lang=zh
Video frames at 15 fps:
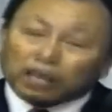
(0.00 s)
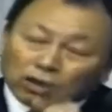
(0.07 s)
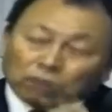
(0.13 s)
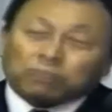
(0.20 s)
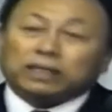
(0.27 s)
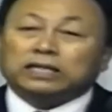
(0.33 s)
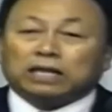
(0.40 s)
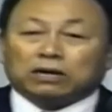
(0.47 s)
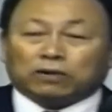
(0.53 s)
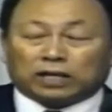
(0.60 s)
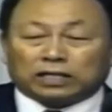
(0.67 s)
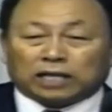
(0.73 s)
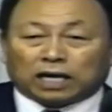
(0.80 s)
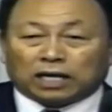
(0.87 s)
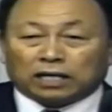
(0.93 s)
上帝
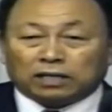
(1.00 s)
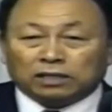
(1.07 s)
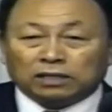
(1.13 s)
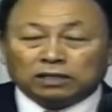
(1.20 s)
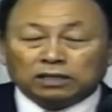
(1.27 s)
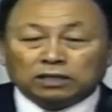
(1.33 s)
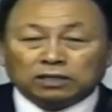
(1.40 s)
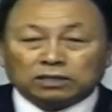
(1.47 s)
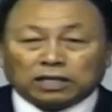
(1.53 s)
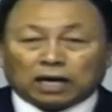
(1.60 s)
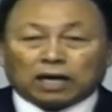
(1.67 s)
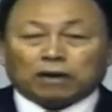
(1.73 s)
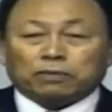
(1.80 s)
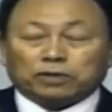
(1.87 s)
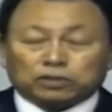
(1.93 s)
赐予我们的
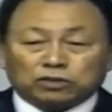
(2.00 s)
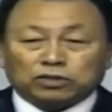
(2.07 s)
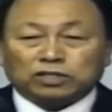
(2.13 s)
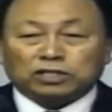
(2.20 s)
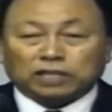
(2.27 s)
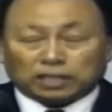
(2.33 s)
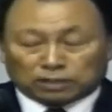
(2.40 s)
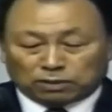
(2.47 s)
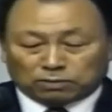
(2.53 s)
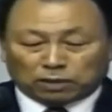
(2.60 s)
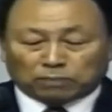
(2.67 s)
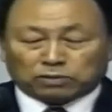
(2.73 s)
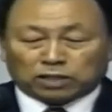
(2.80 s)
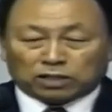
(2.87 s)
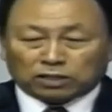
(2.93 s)
信心
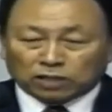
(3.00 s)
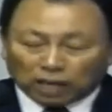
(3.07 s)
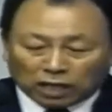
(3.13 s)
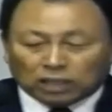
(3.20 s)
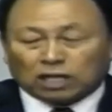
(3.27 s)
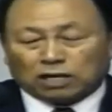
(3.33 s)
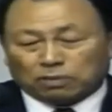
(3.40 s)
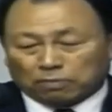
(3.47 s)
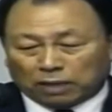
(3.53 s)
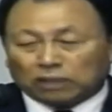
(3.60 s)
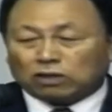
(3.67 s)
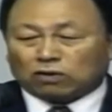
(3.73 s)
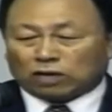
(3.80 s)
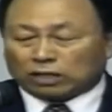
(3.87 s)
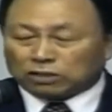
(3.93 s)
是最好
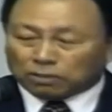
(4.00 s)
的，